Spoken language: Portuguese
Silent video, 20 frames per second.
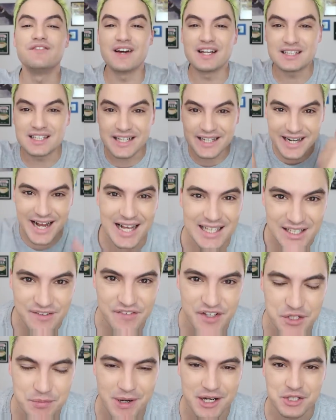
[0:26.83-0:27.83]
E vai ter cada
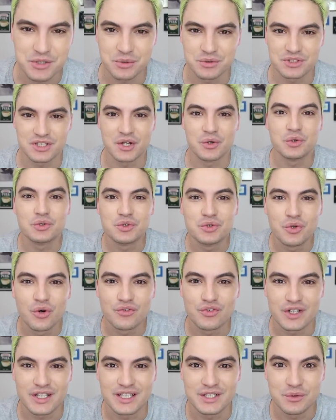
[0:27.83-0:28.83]
vez mais conteúdo
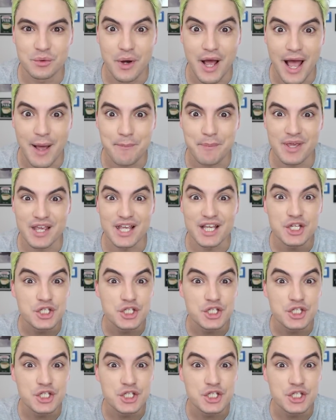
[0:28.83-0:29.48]
novo aqui no app,